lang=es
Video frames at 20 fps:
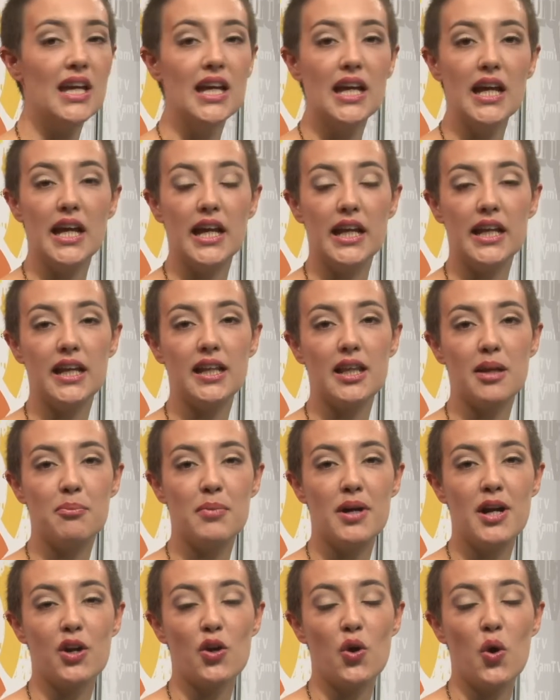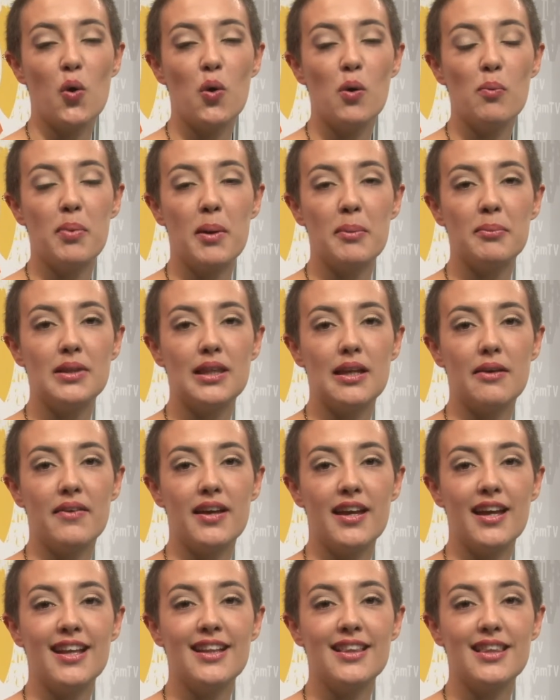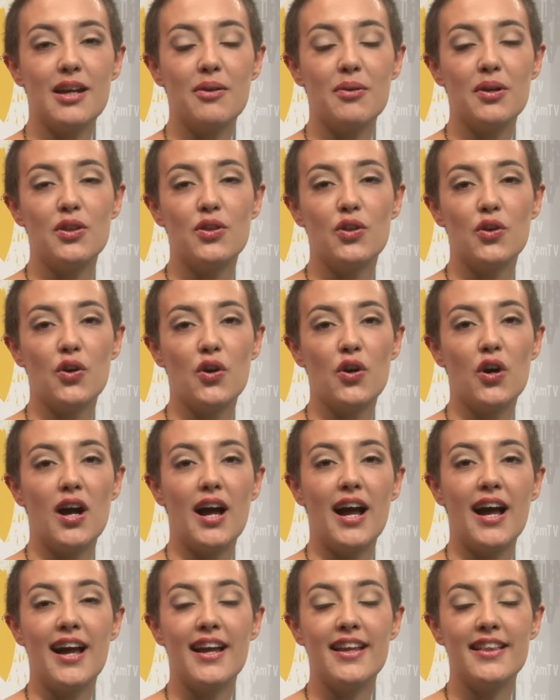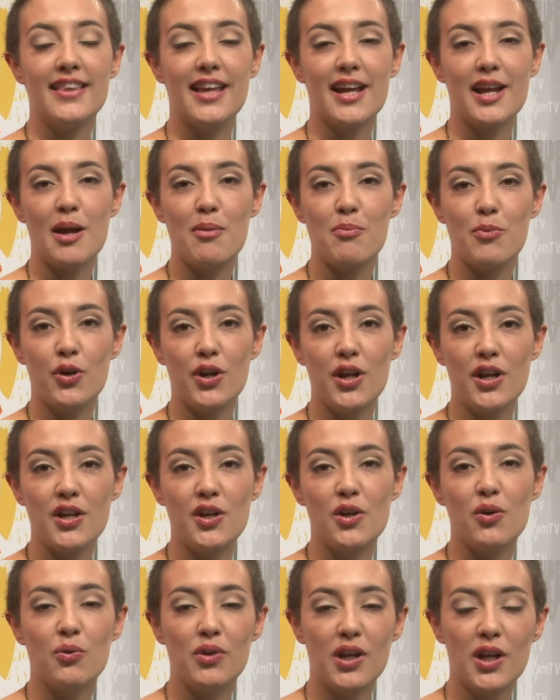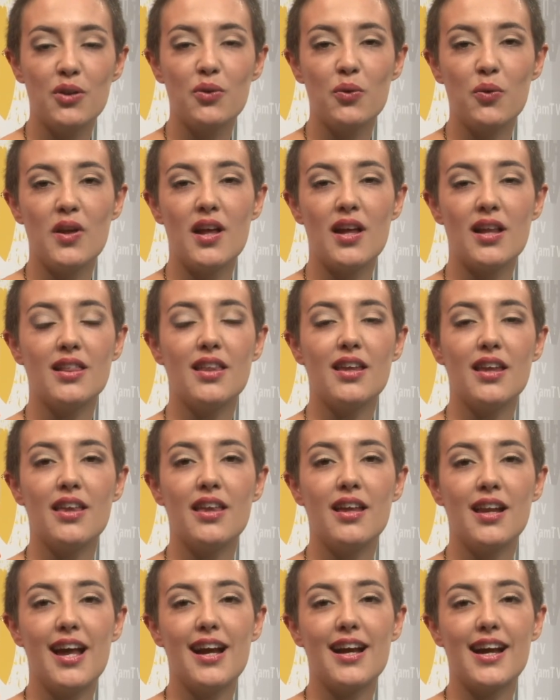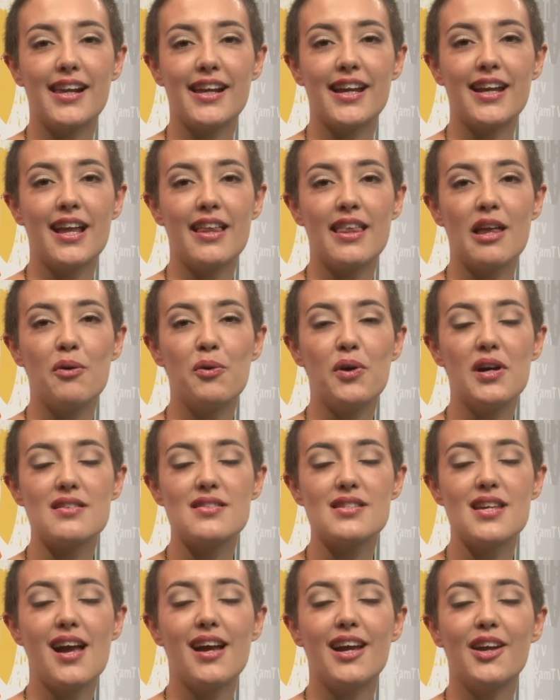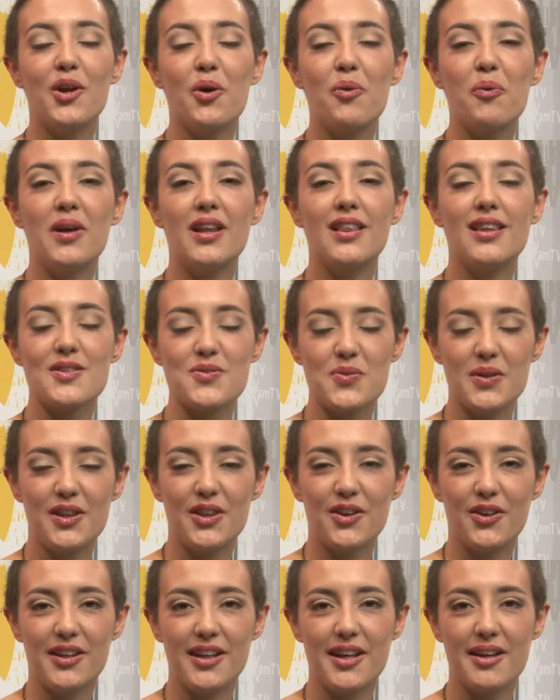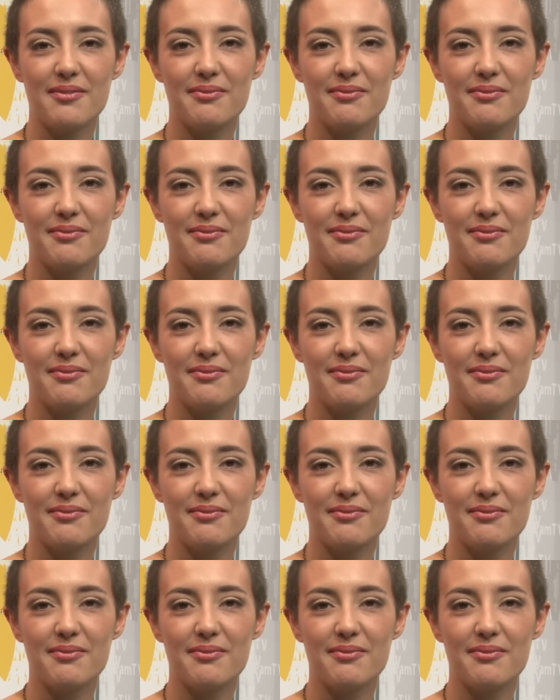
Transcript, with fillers: En este marco, Ulpam TV entrevistó a Indiana Morenico, una estudiante de la carrera de abogacía que nos cuenta su historia.